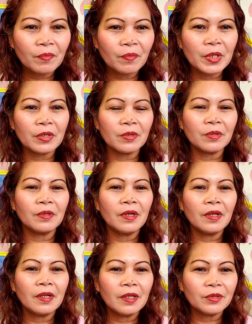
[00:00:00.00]
Pero,
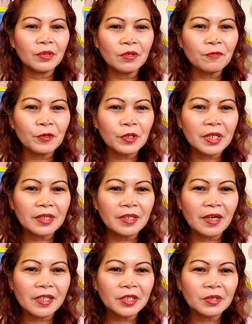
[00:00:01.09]
don't forget
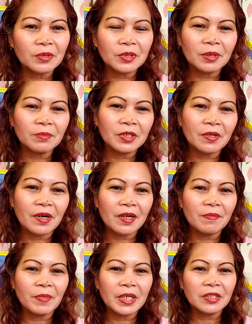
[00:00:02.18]
guys to
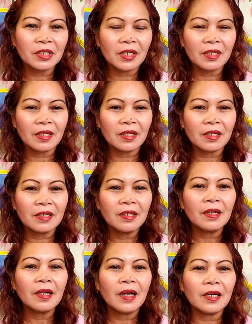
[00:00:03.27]
subscribe my channel
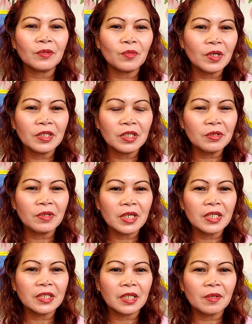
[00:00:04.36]
at huwag ninyong
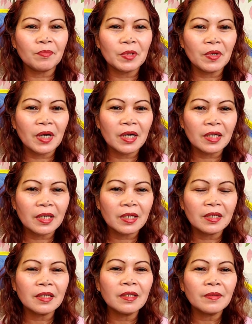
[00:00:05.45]
i-skip yung aking
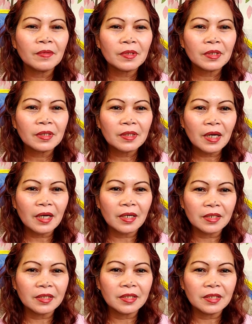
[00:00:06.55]

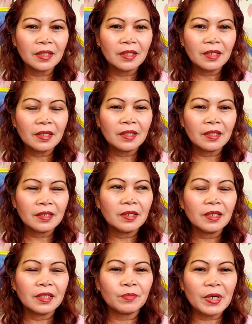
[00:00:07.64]
ads.
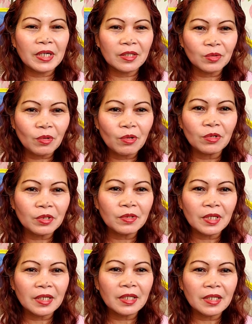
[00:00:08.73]
Parang tulong nyo
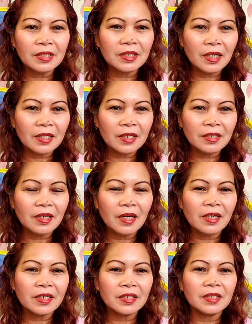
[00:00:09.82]
na rin yan sa akin
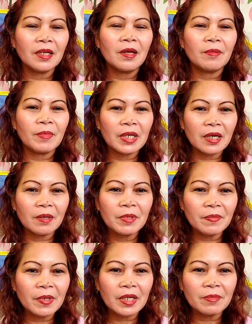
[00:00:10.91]
guys. Maraming
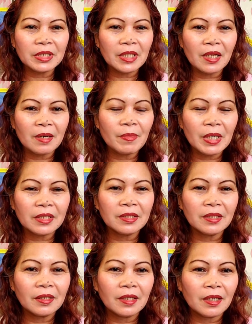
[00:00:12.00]
maraming salamat.
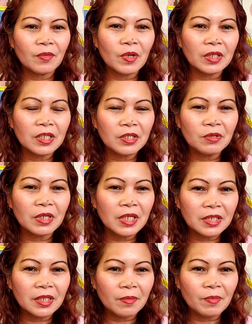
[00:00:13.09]
Huwag ninyong
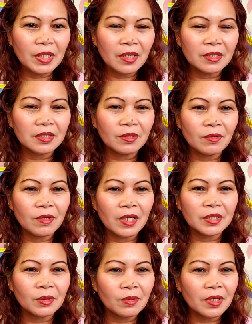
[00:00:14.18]
i-skip ang ads ko
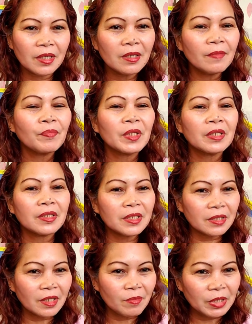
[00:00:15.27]
guys, okay?
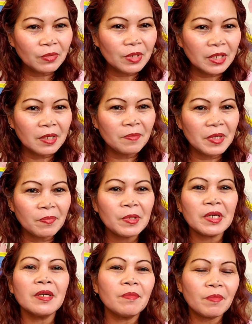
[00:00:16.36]
Star Between APP,
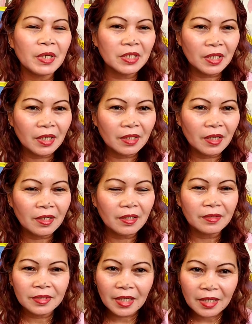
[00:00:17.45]
e my channel.
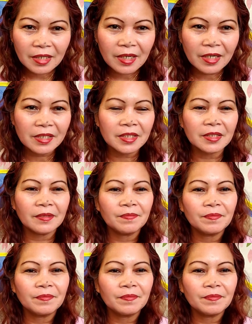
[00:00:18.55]
Tara guys!